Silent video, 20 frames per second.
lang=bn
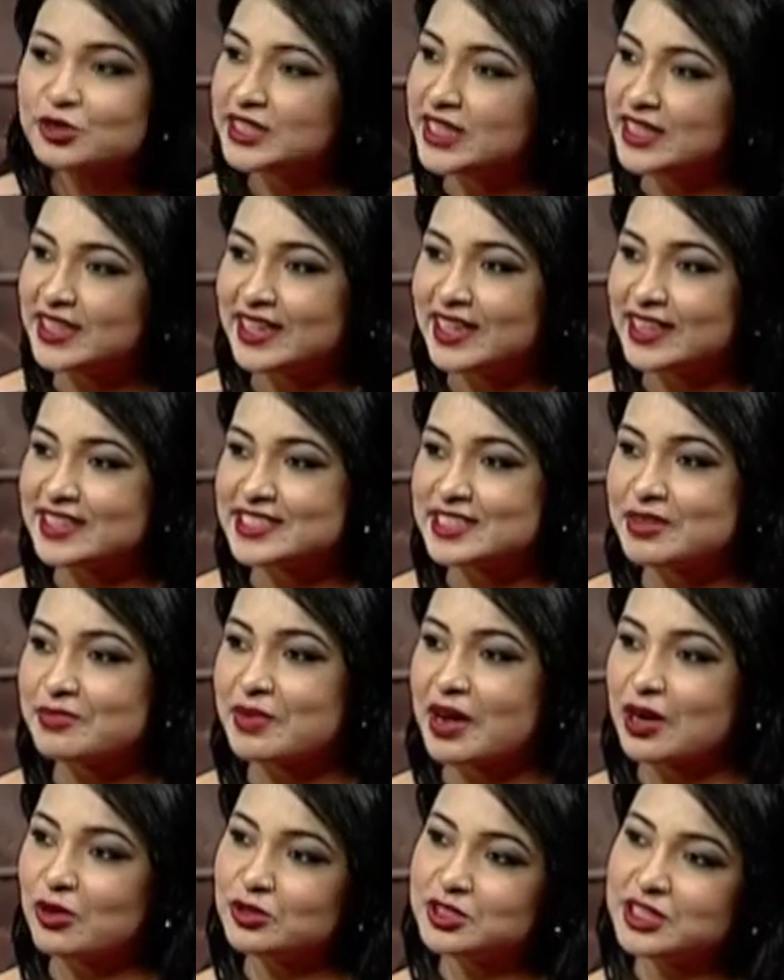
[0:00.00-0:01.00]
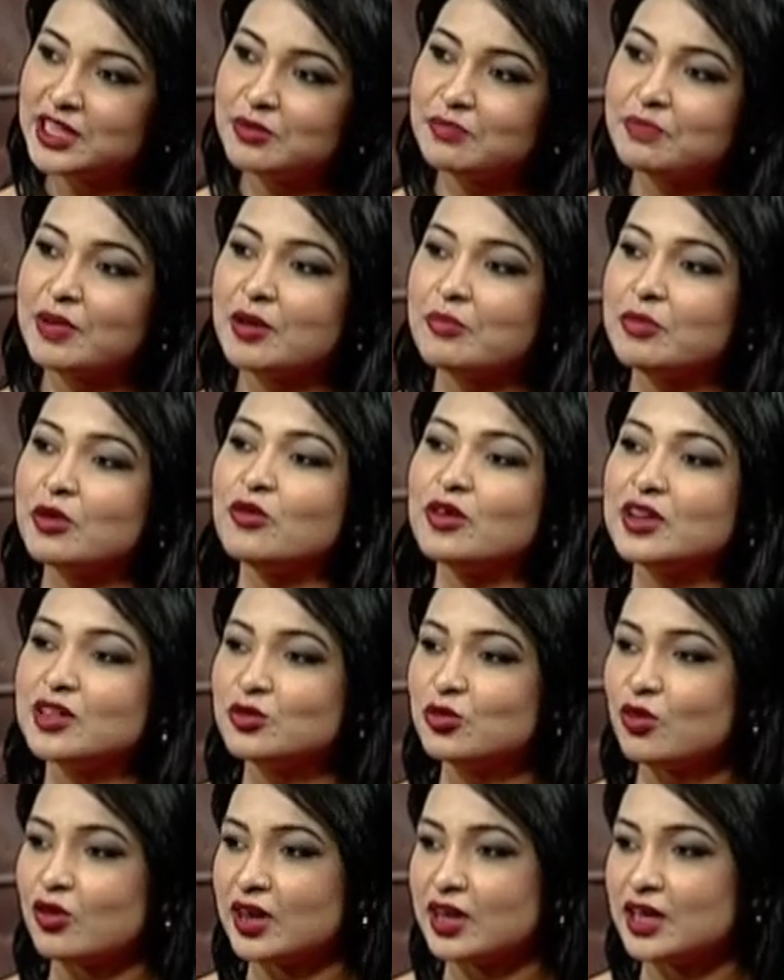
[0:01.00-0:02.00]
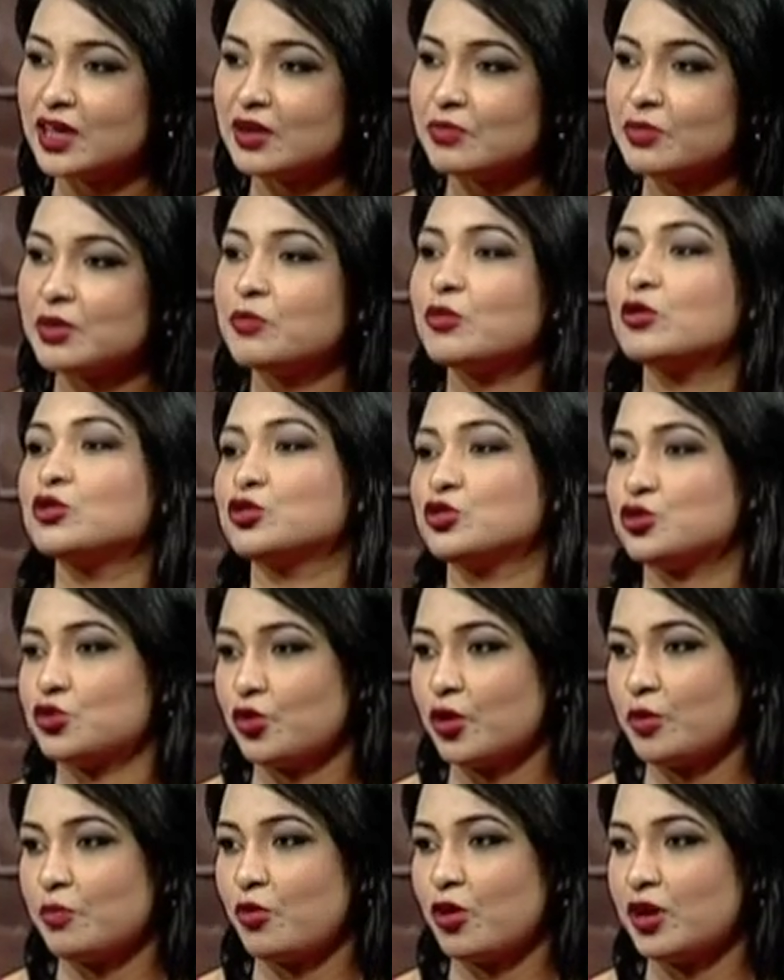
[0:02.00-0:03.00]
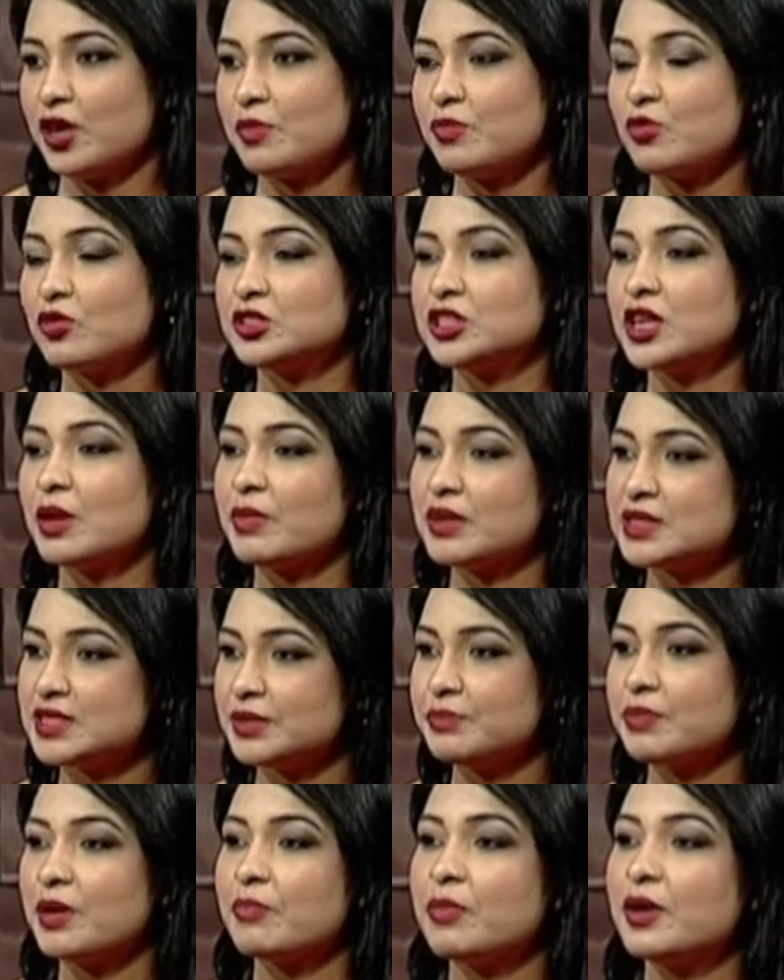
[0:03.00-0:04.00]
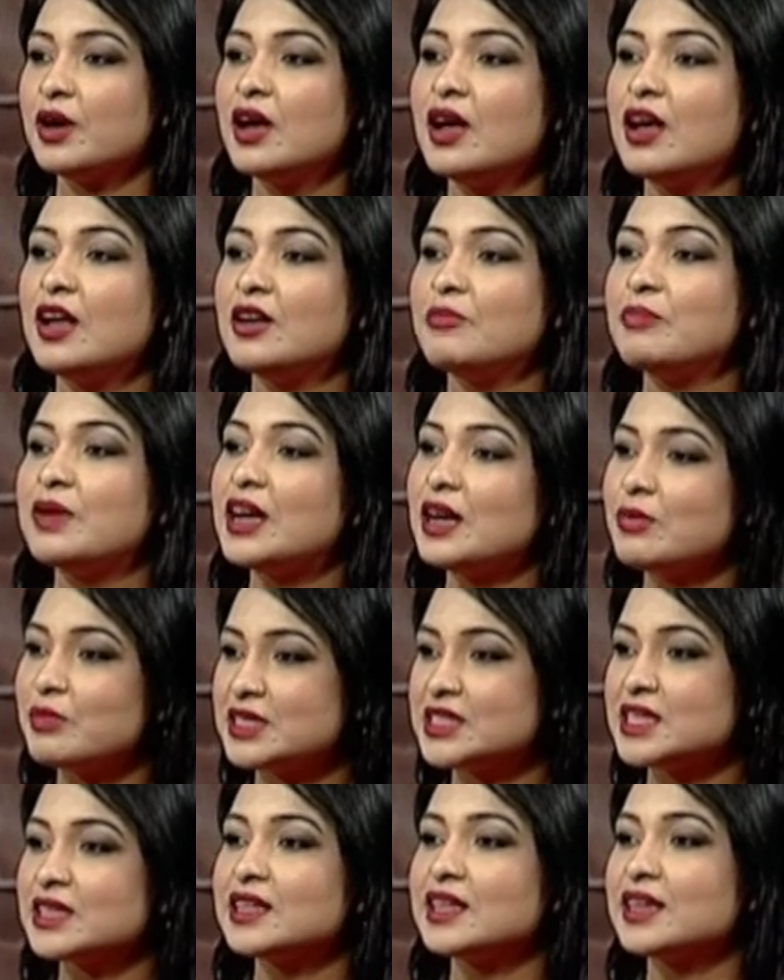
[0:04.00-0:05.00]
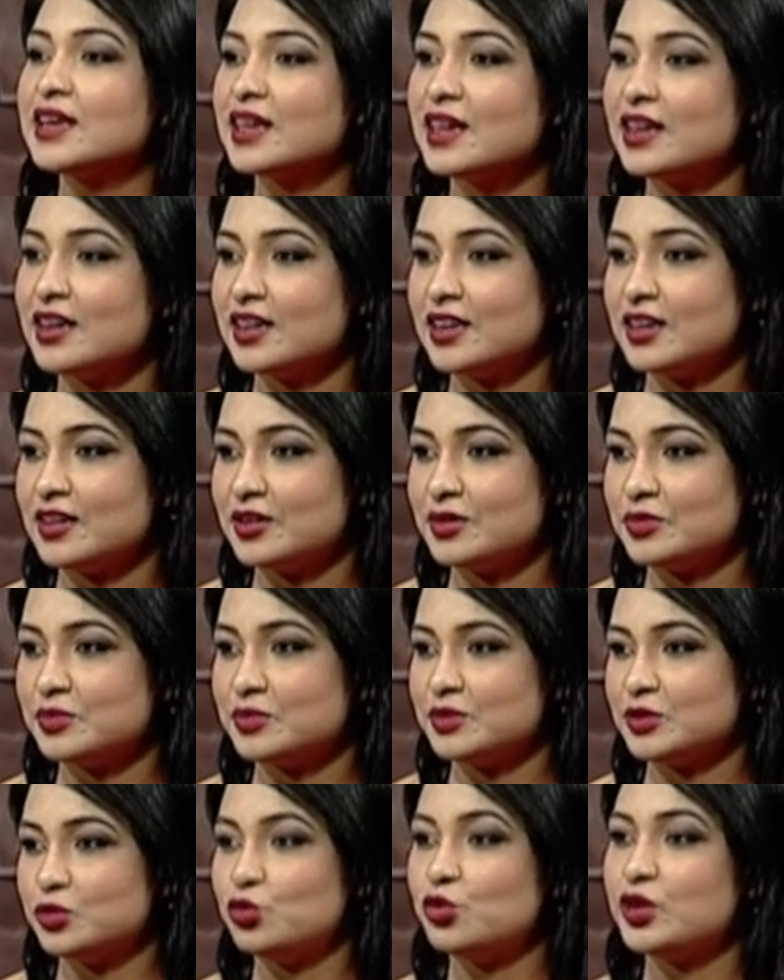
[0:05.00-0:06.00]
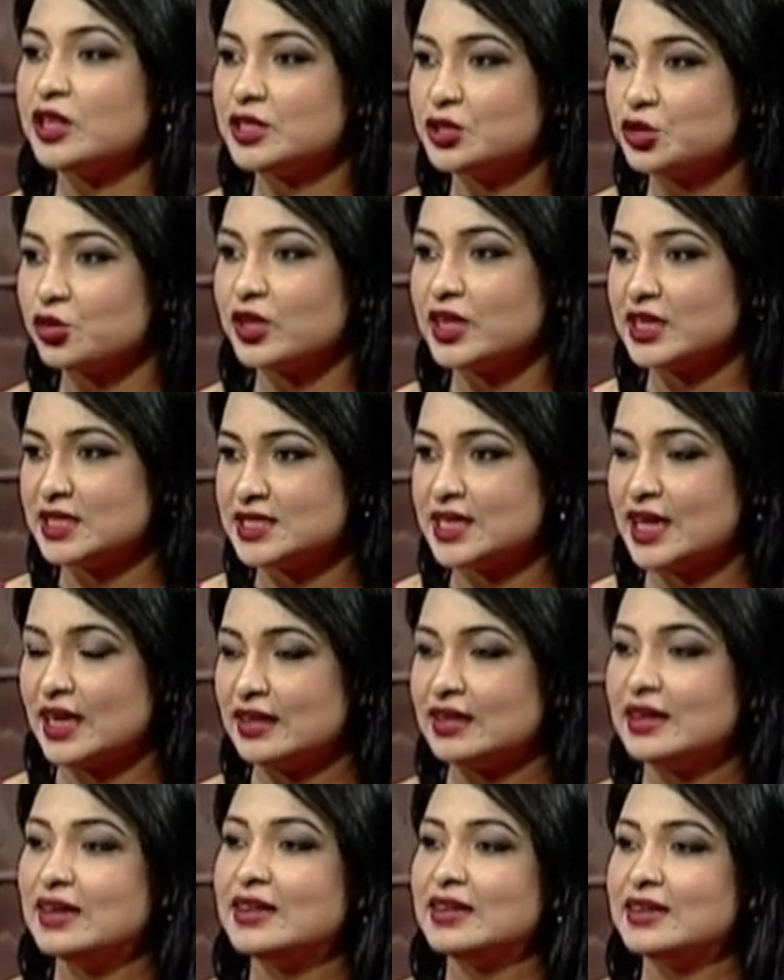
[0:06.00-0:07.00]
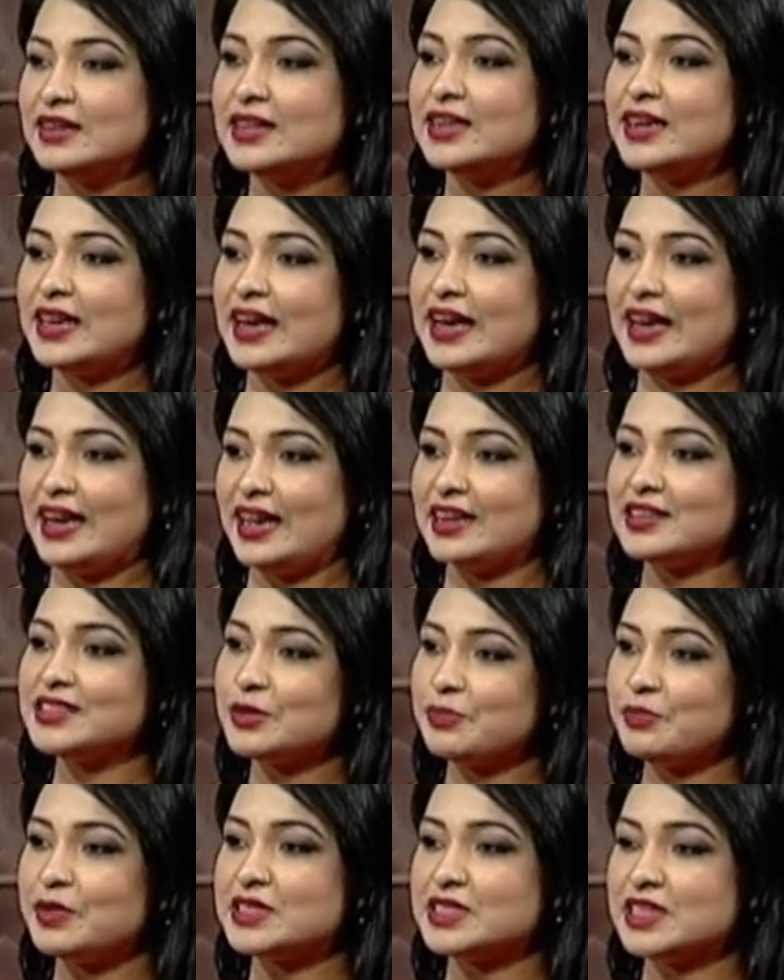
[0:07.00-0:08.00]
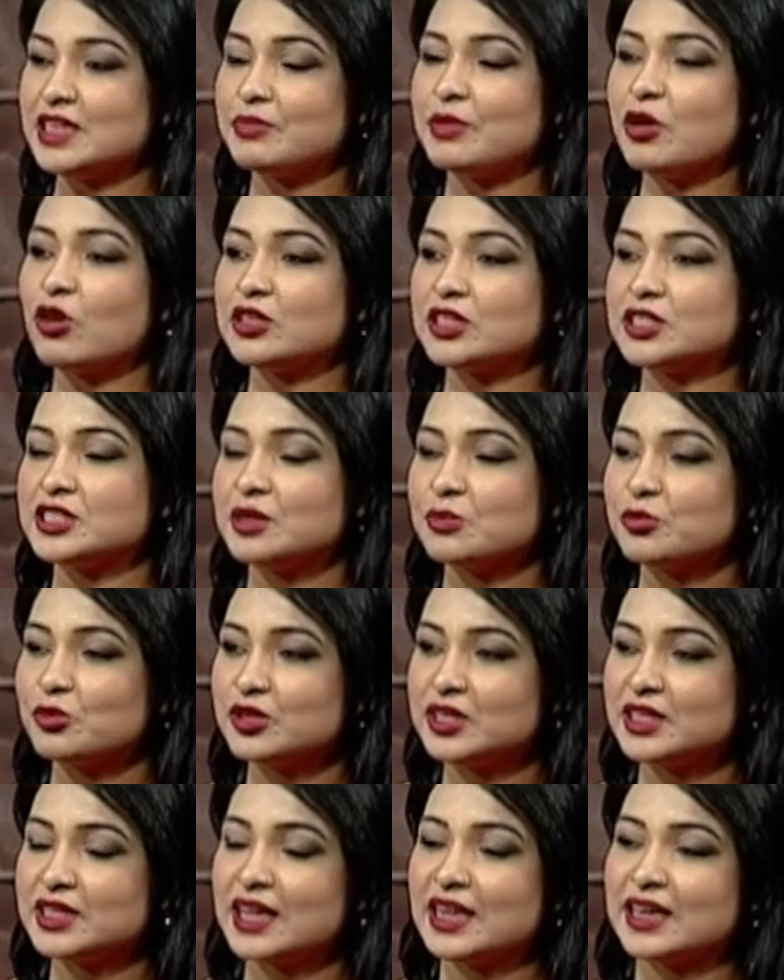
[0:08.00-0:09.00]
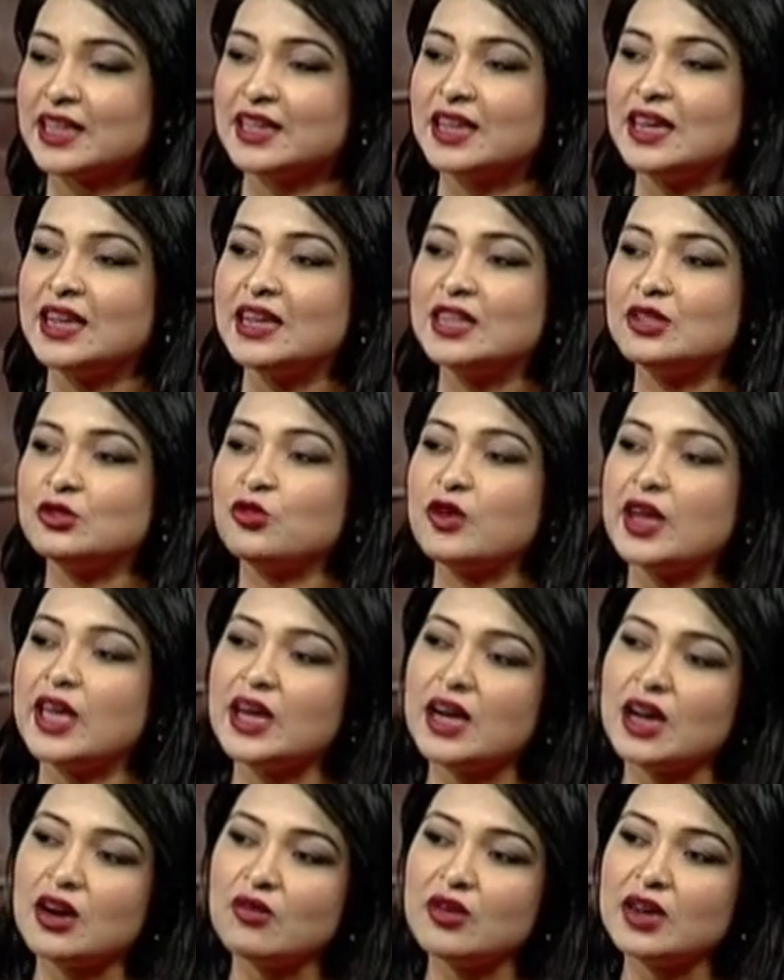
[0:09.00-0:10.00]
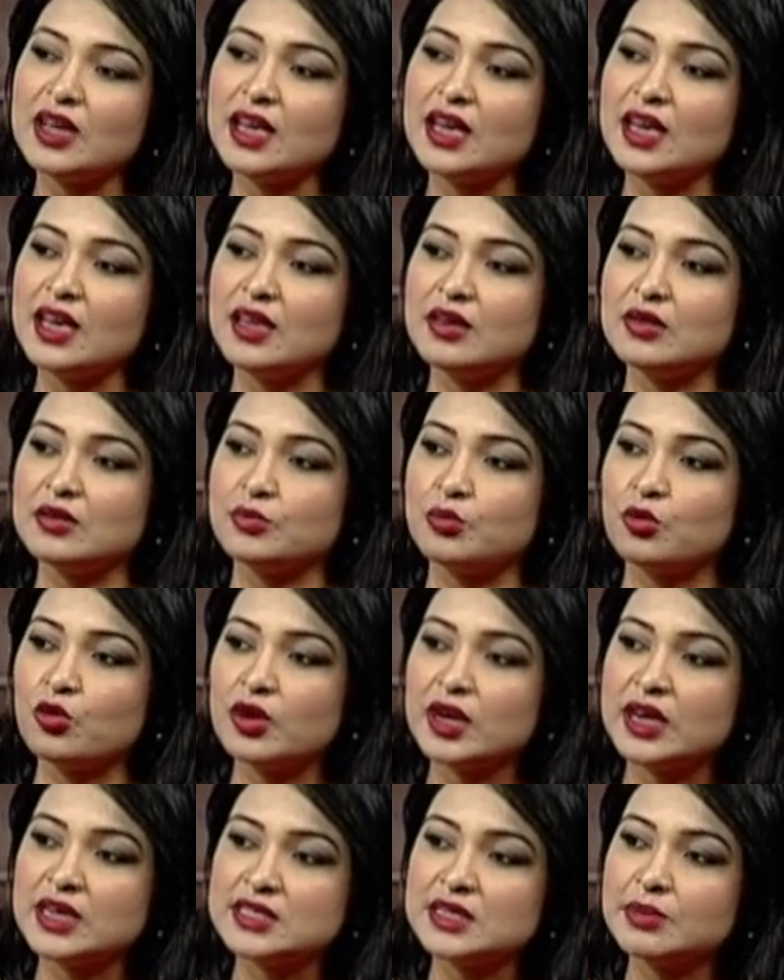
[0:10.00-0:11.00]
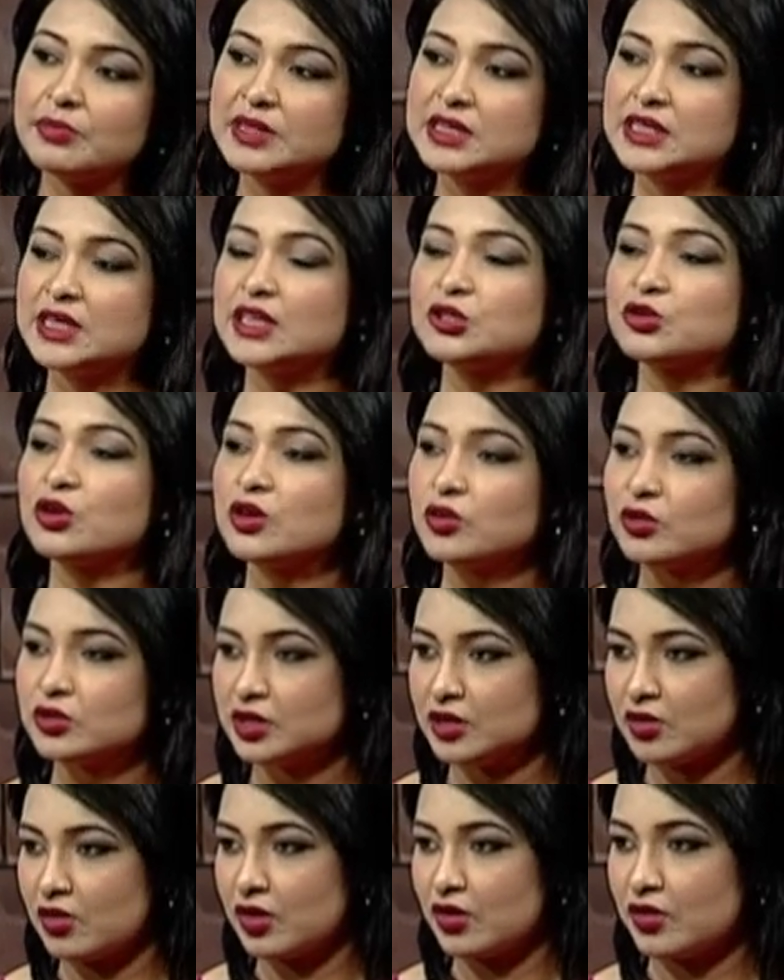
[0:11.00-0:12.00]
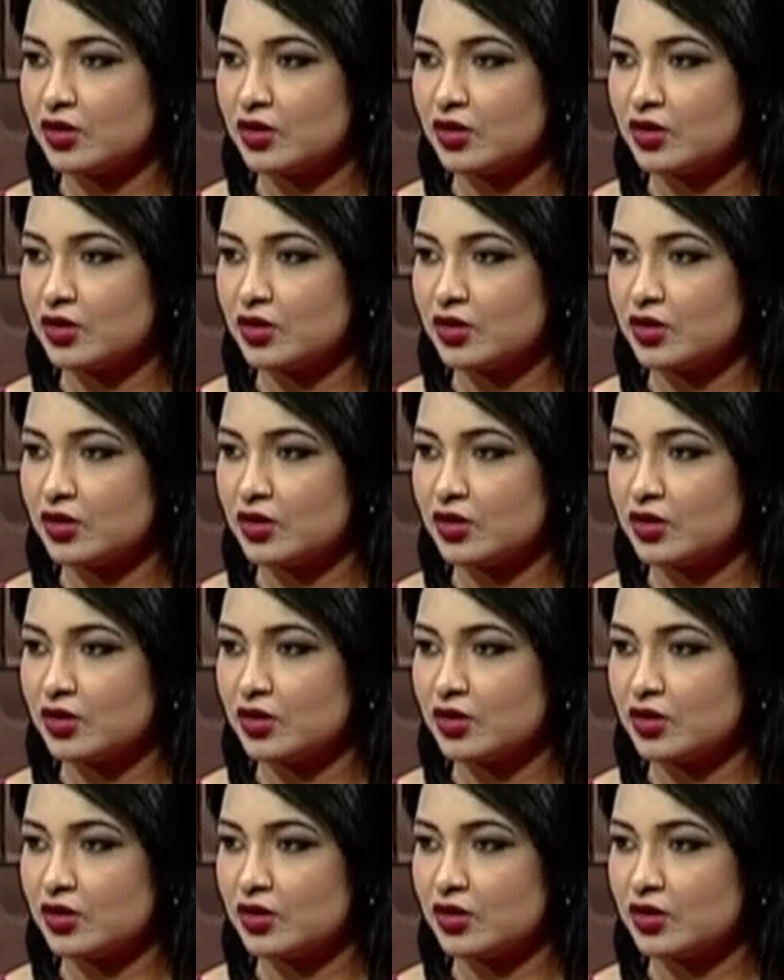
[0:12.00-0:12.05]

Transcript: তো ঠিকই আছে মানসিকভাবেও কিন্তু অনেকে বিপর্যস্ত হয়ে পড়েন এবং সামাজিকভাবে মেলামেশা থেকে দূরে চলে যান হ্যাঁ ডিপ্রেশন বা হতাশার মধ্যে থাকেন তো এই কারণে এই ব্রণের চেয়ে বেশি আসলে ক্ষতি করে